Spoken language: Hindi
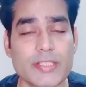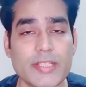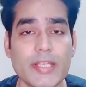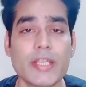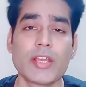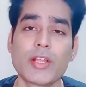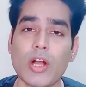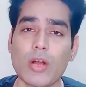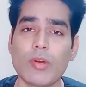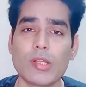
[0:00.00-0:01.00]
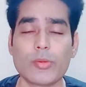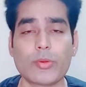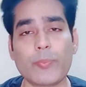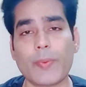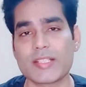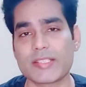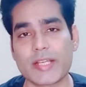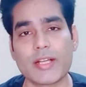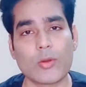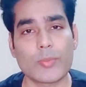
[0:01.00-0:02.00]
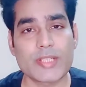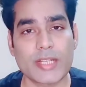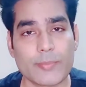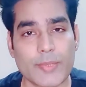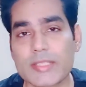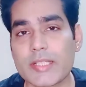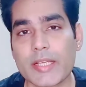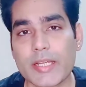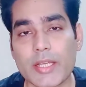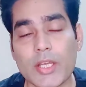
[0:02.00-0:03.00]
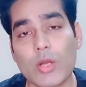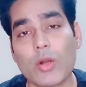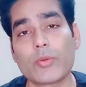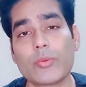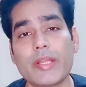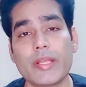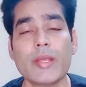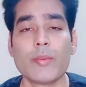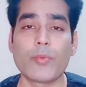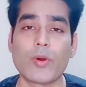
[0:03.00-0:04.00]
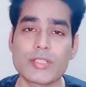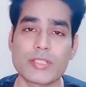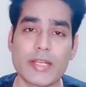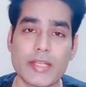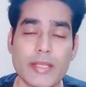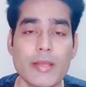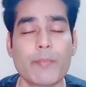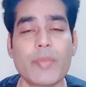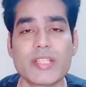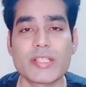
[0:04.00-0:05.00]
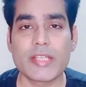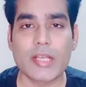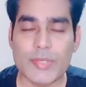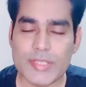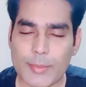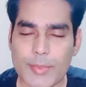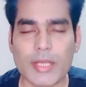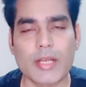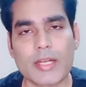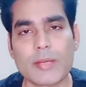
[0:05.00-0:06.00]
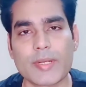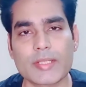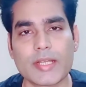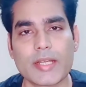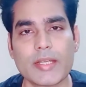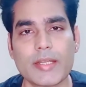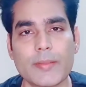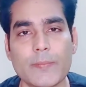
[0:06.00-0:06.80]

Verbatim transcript: वजह से गांव वालों को पास के गांव में जाना पड़ता है और उन्हें बहुत सारी बेजती का भी सामना करना पड़ता है